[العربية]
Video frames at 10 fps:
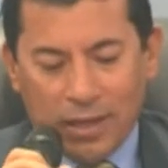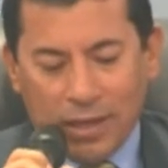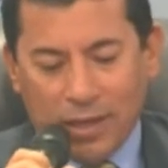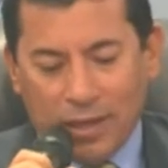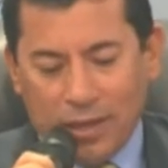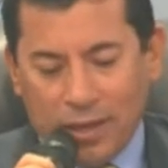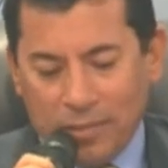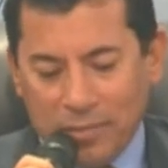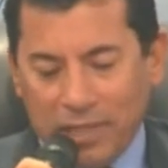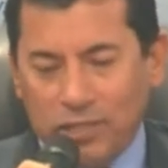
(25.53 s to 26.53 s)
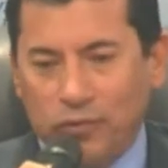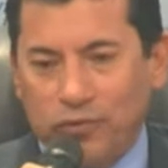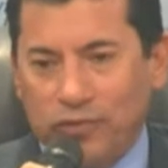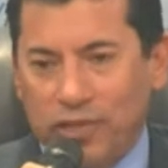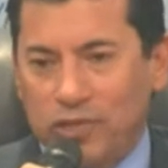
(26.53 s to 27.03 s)
كوب
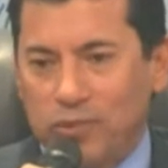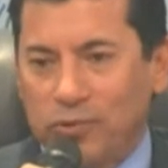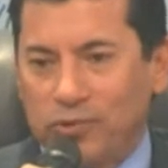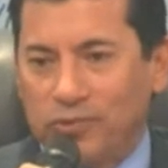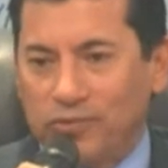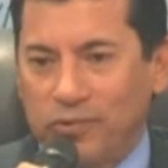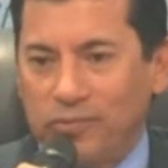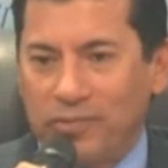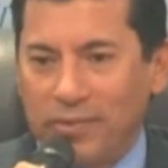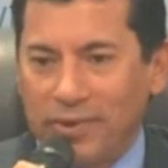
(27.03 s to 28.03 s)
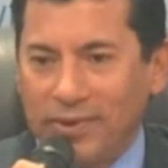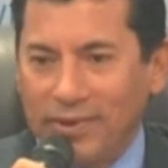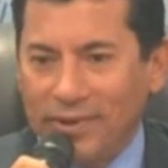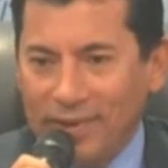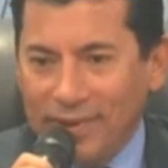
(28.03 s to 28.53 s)
27 والمبعوث
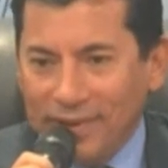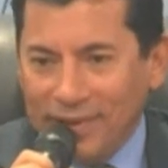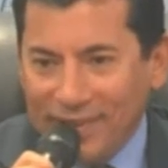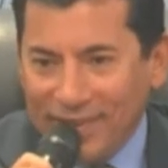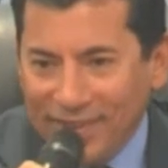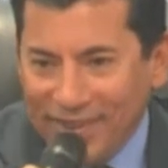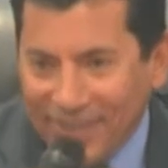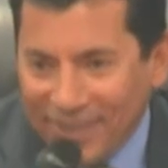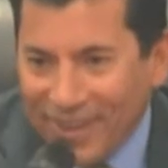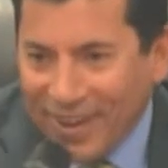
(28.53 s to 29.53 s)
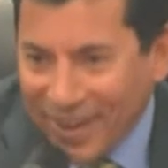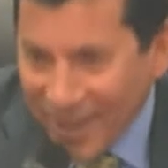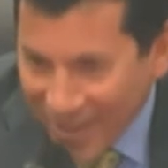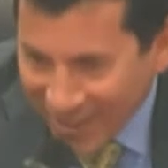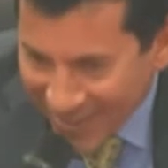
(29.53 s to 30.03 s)
الخاص للأمم المتحدة
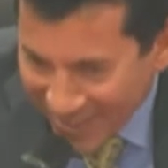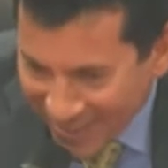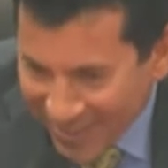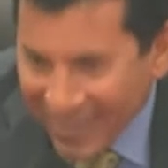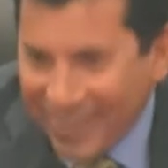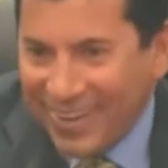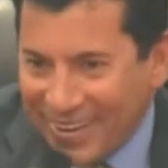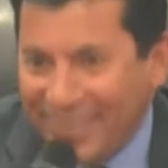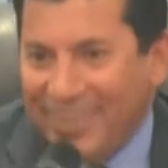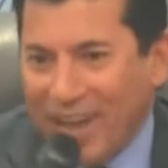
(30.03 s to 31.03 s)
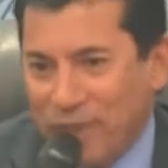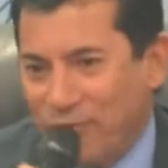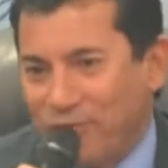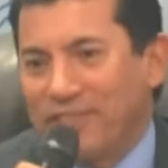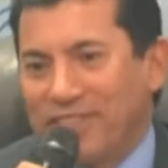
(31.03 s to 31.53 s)
المعني بتمويل أجندة
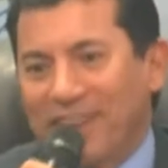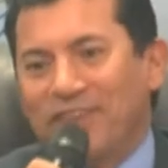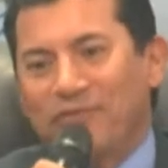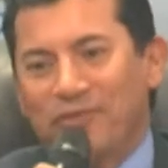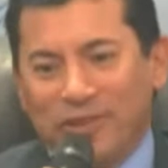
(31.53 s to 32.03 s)
2030